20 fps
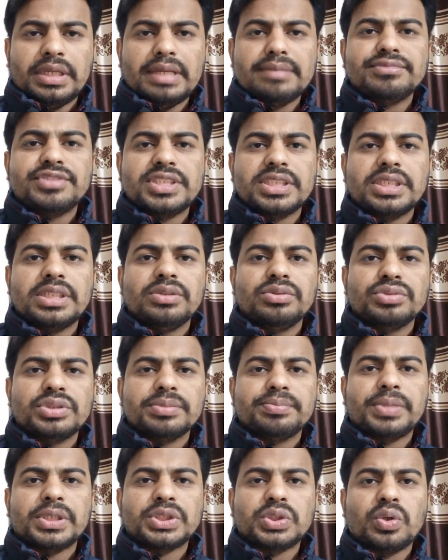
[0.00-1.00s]
এমসিকিউ
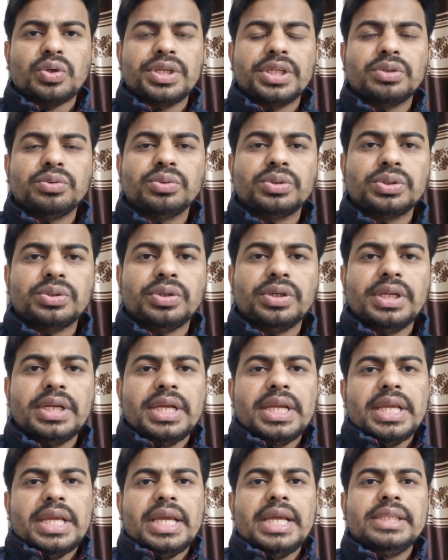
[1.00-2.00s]
বা সঠিক উত্তর
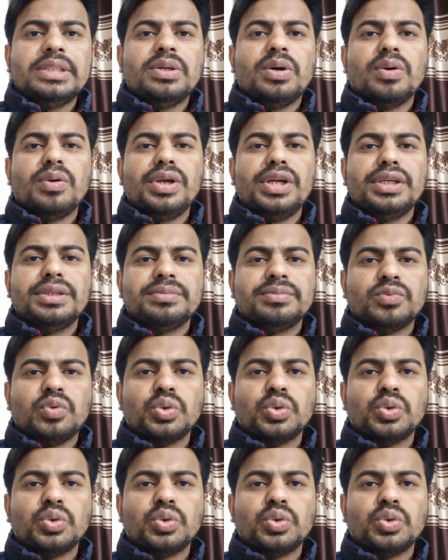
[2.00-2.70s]
এই ধরনের